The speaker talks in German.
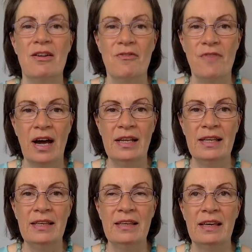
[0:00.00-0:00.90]
weil
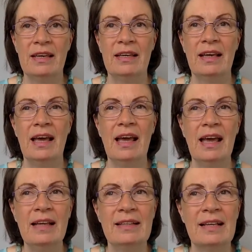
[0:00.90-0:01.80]
ich
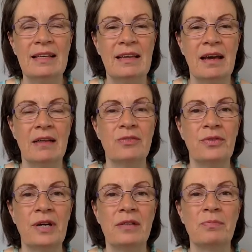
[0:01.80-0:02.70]
etliche
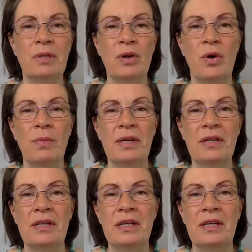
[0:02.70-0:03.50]
Anfragen bekomme,